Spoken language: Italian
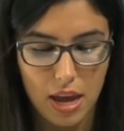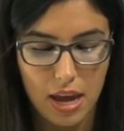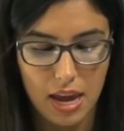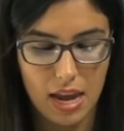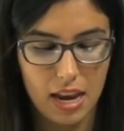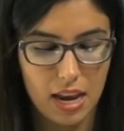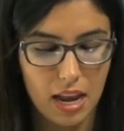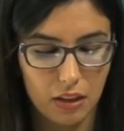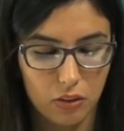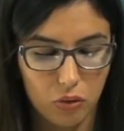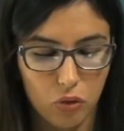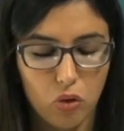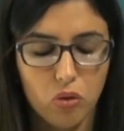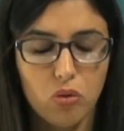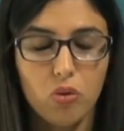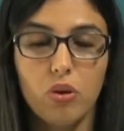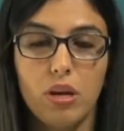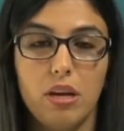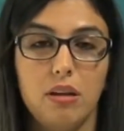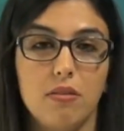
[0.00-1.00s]
e la
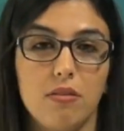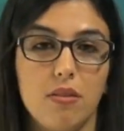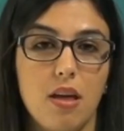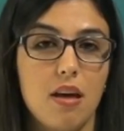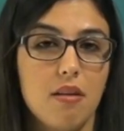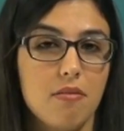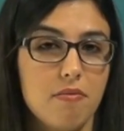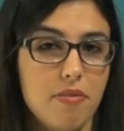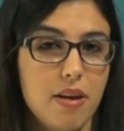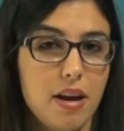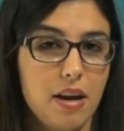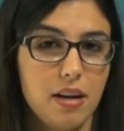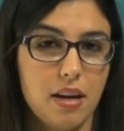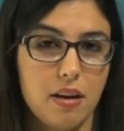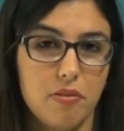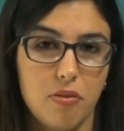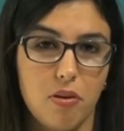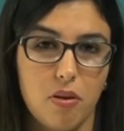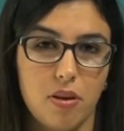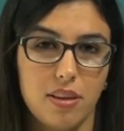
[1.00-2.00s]
dottoressa
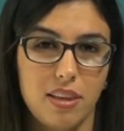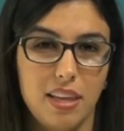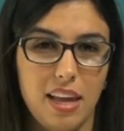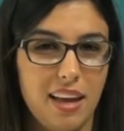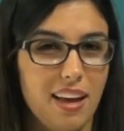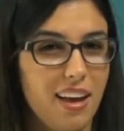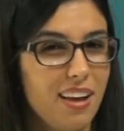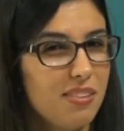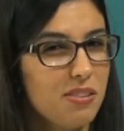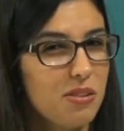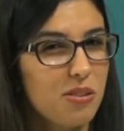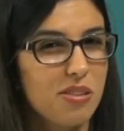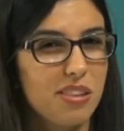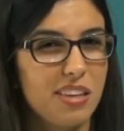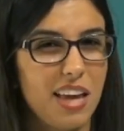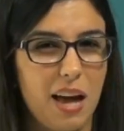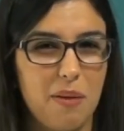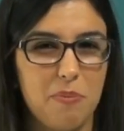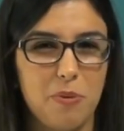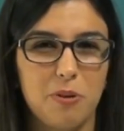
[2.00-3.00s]
Francaforte.
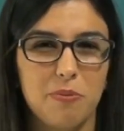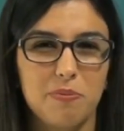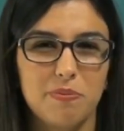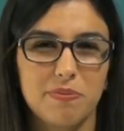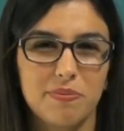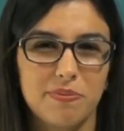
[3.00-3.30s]
Ascoltiamo.